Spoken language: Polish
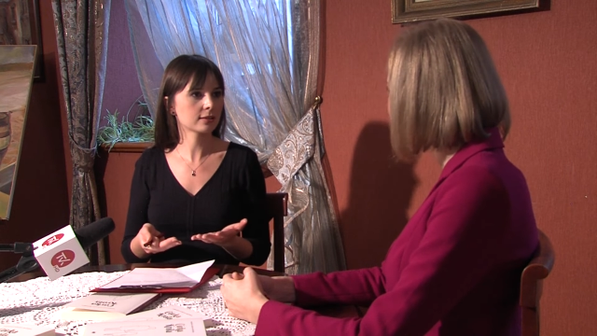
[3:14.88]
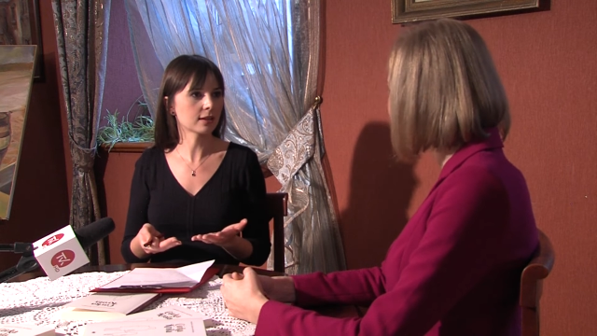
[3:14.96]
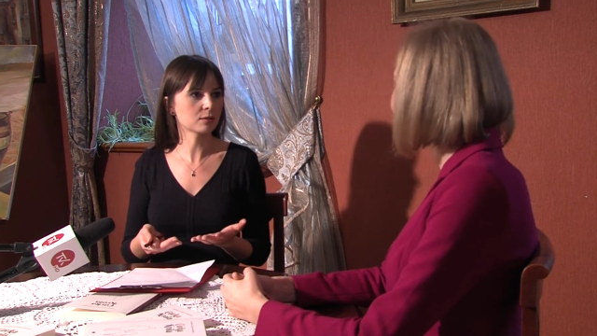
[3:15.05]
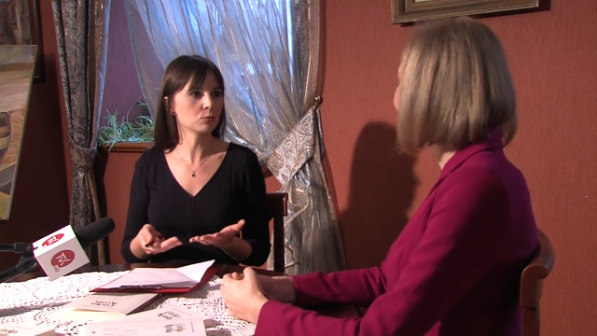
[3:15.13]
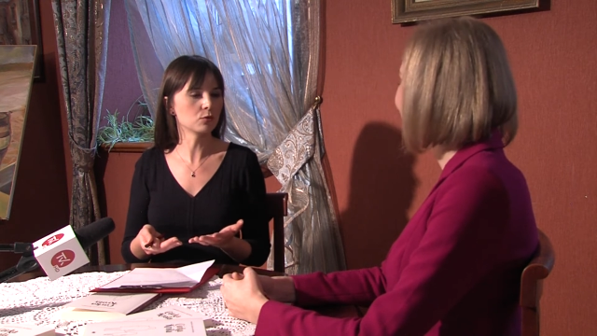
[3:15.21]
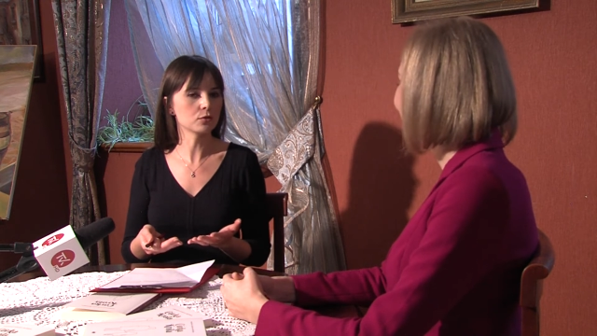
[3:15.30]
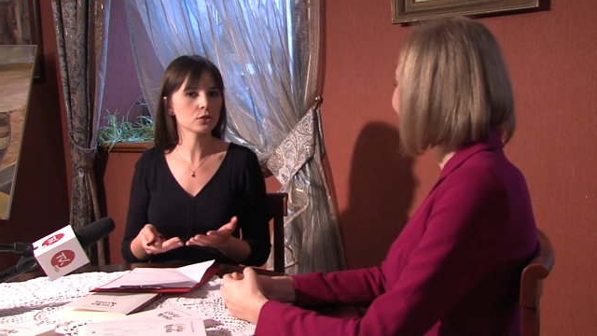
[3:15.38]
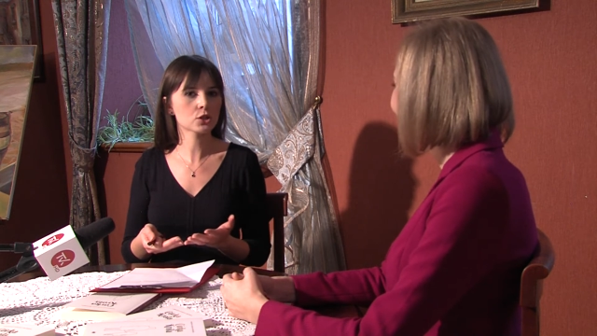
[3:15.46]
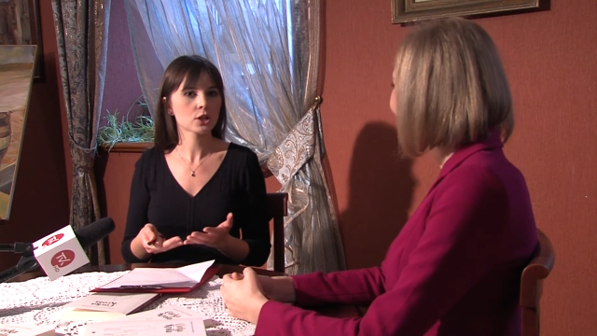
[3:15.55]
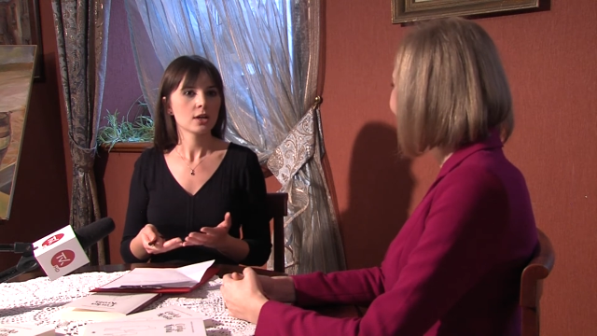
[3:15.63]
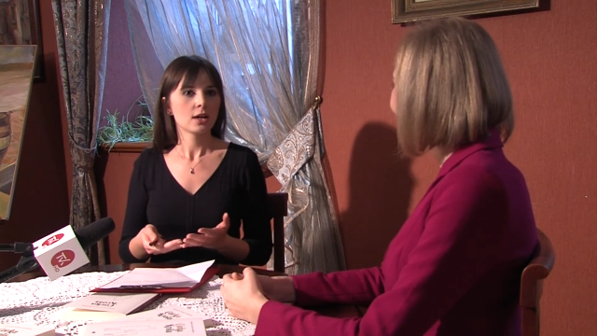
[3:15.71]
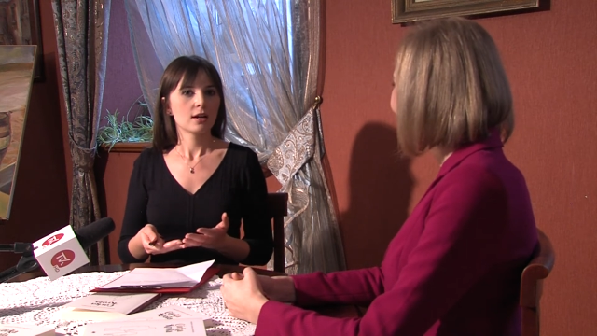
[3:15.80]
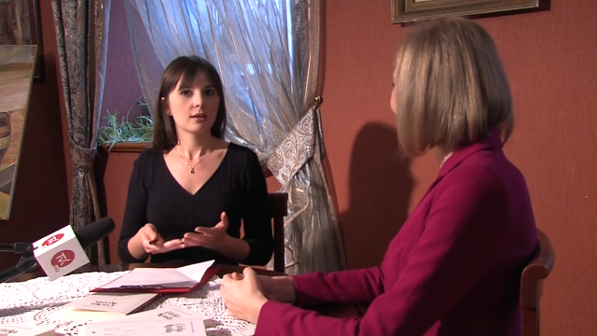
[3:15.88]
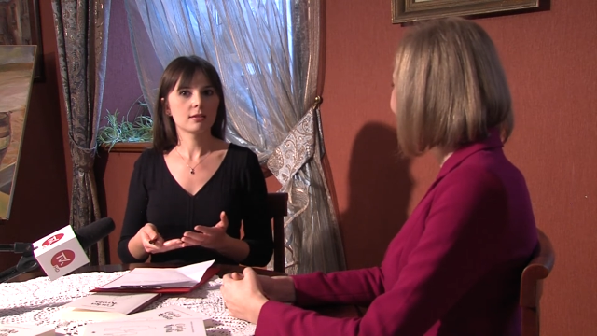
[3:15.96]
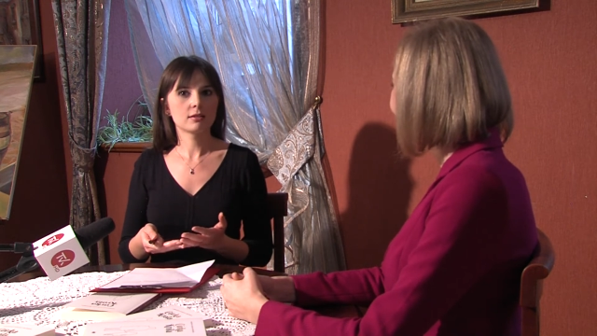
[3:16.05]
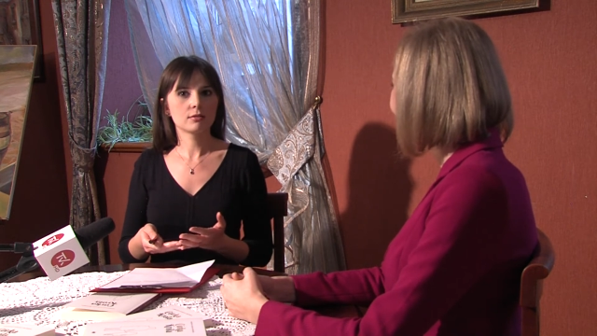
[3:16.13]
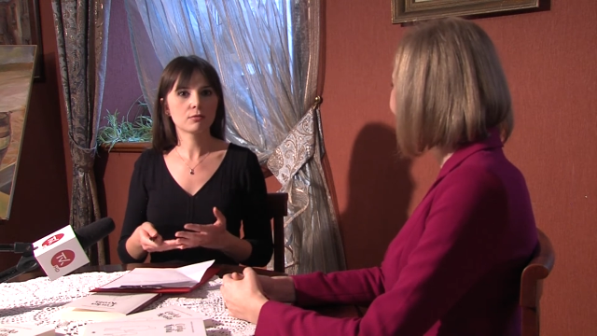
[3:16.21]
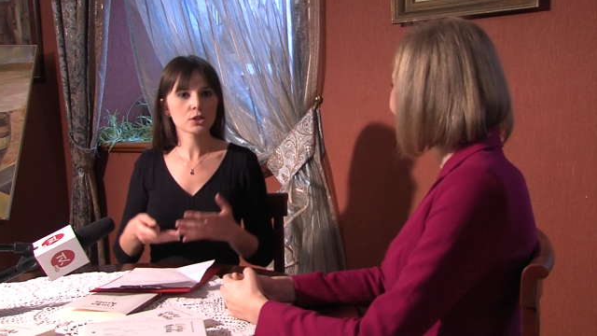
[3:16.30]
tak mówisz. Tak.
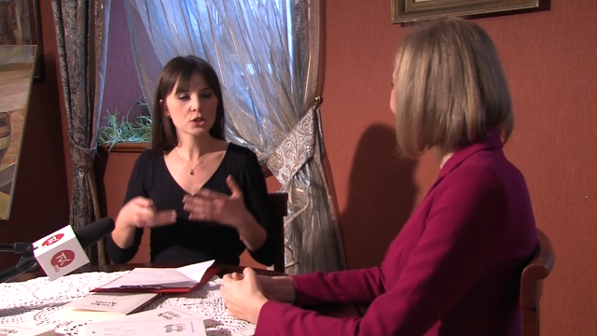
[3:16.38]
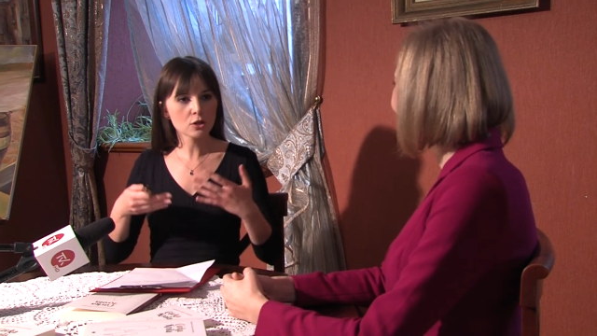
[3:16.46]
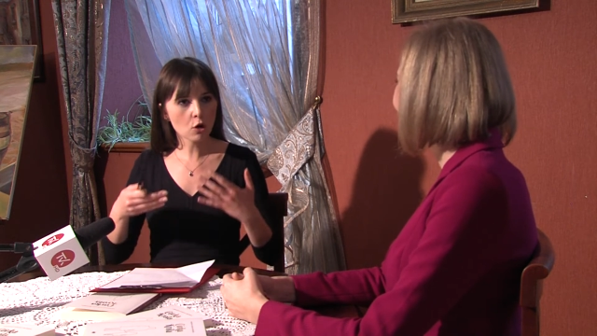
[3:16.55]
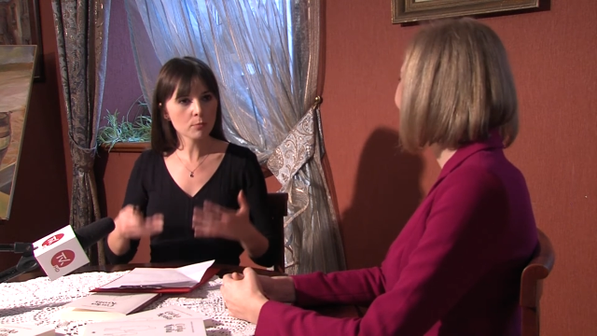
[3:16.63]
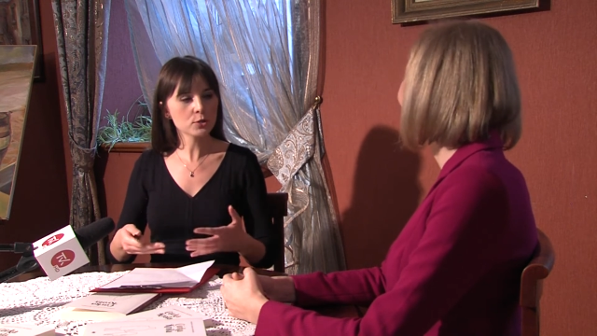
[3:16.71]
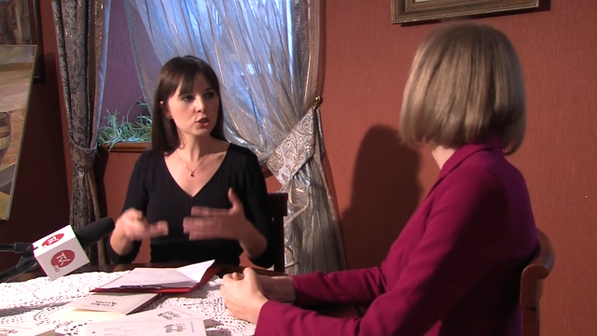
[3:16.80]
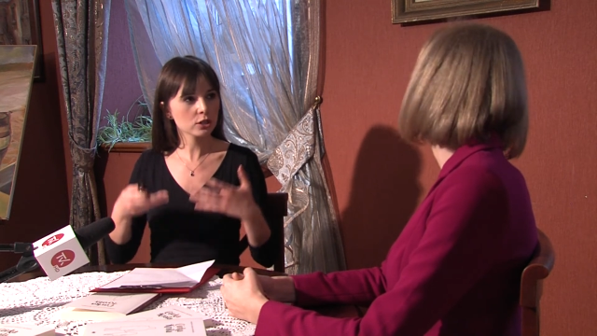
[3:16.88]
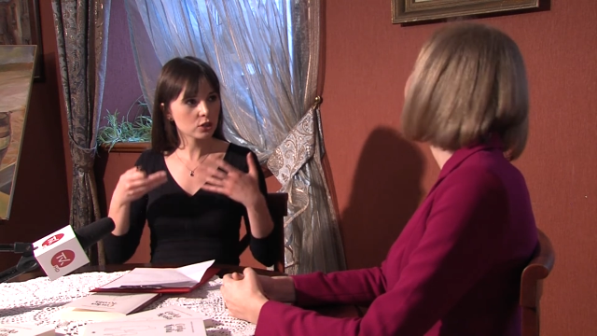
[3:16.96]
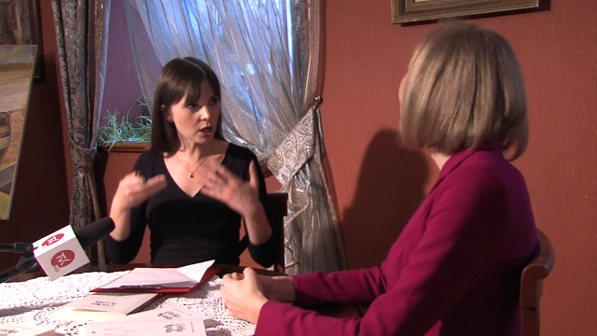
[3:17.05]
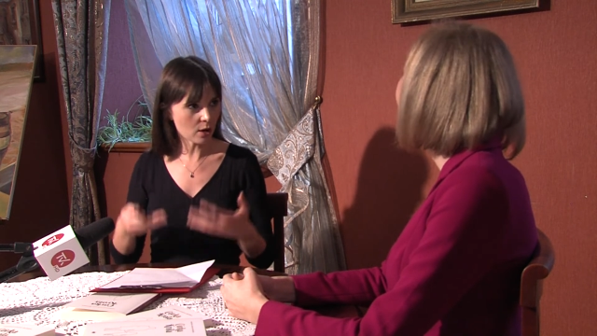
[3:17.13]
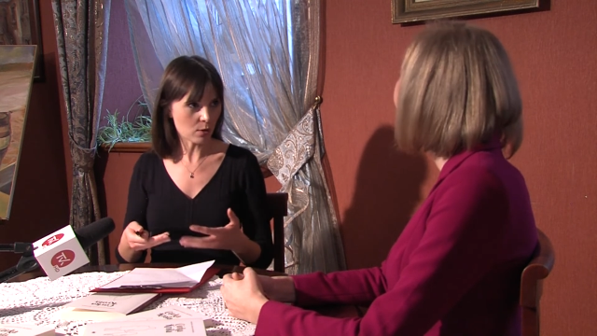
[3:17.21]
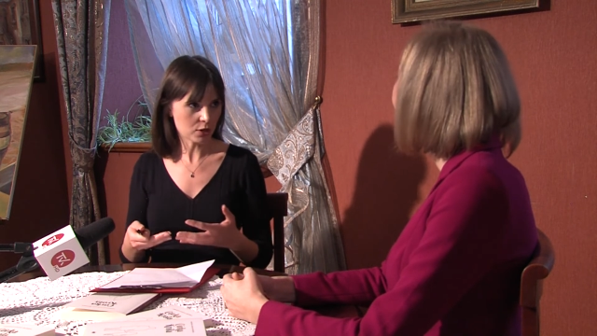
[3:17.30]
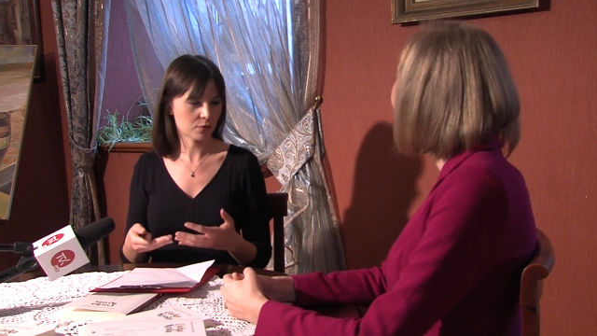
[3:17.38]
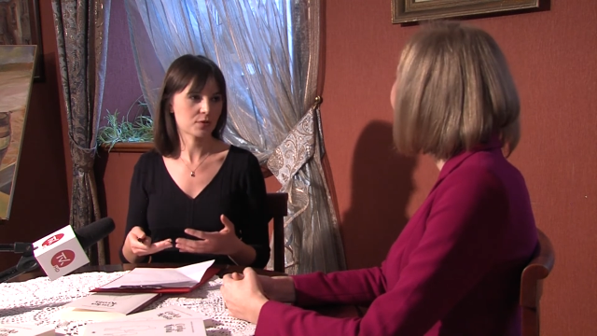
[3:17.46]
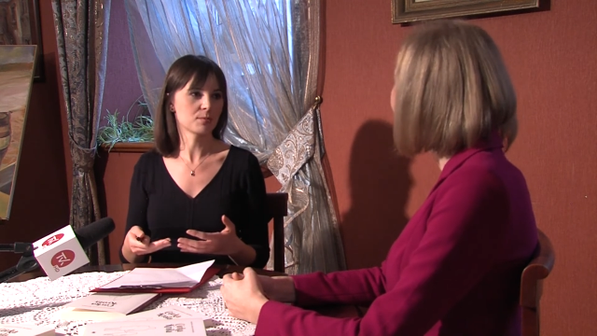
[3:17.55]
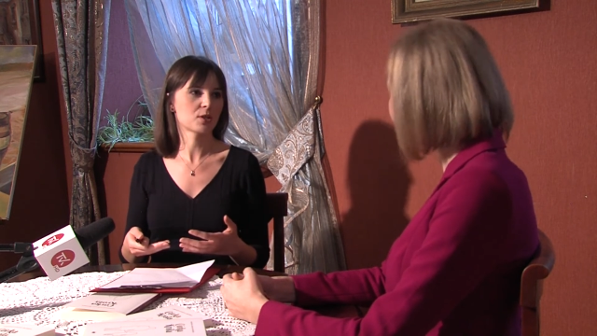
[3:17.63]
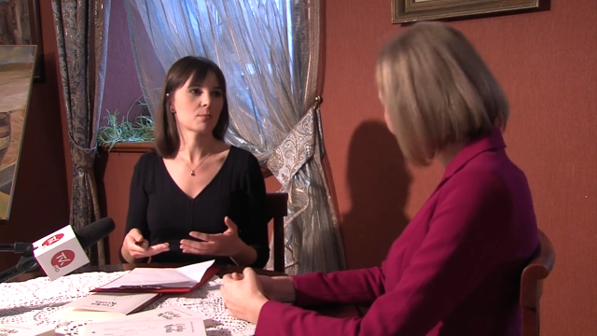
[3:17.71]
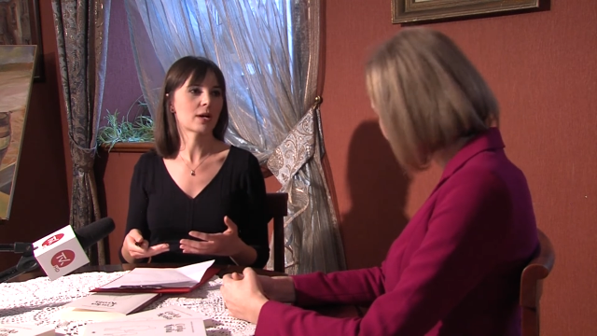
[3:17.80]
Y, właśnie robisz, działasz w
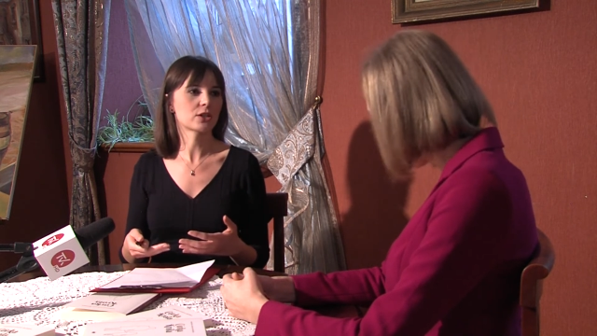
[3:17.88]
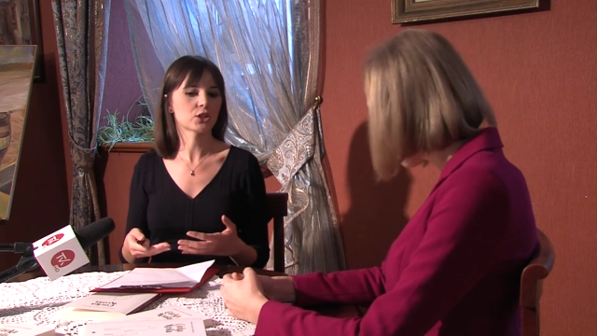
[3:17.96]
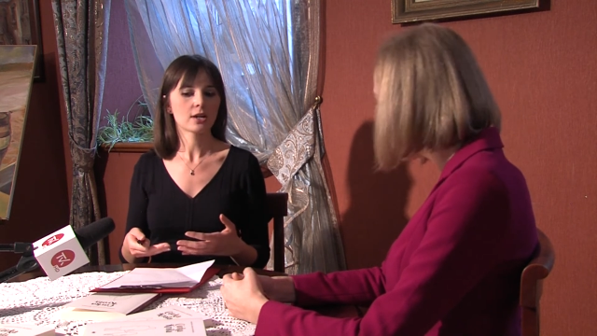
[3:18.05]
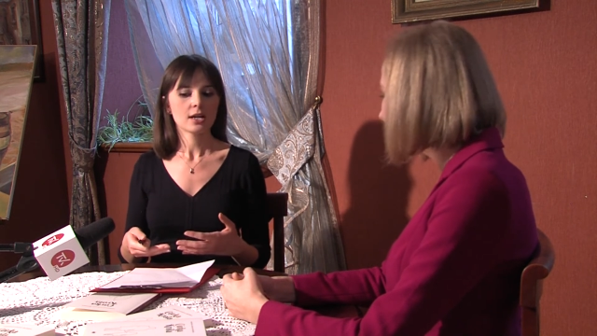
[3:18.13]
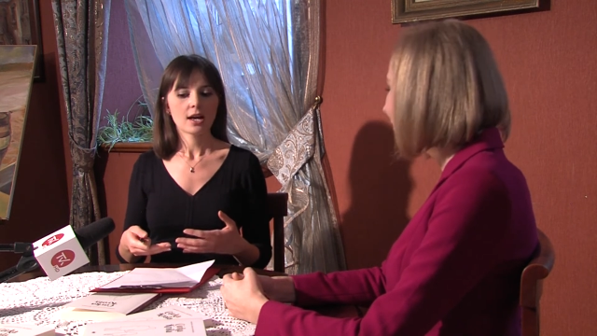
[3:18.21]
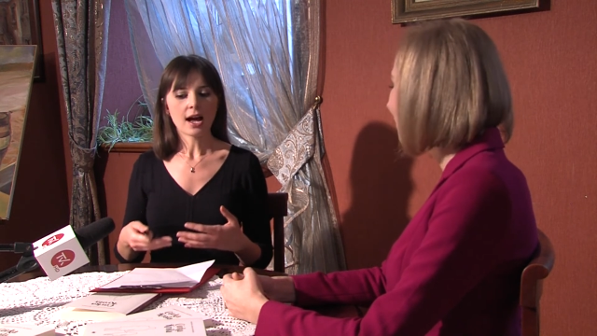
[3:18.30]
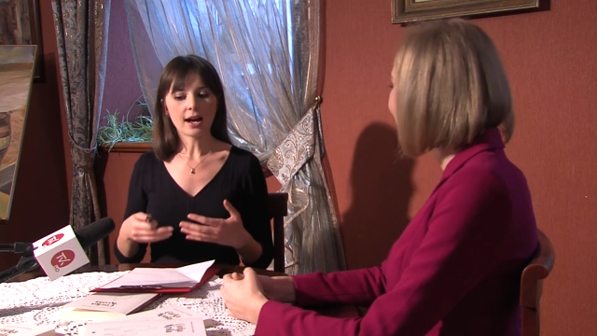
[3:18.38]
tym temacie, mhm.